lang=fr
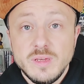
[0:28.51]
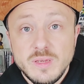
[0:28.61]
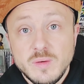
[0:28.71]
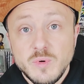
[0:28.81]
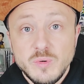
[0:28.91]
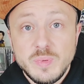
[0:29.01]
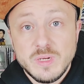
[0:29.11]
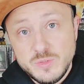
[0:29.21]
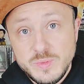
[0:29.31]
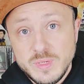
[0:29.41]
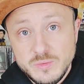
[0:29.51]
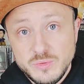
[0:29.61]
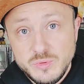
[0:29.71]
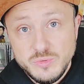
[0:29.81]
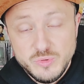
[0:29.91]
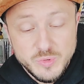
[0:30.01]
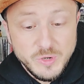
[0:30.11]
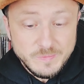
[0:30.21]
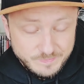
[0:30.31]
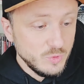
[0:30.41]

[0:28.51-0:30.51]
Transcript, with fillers: également par la suite à un autre youtubeur.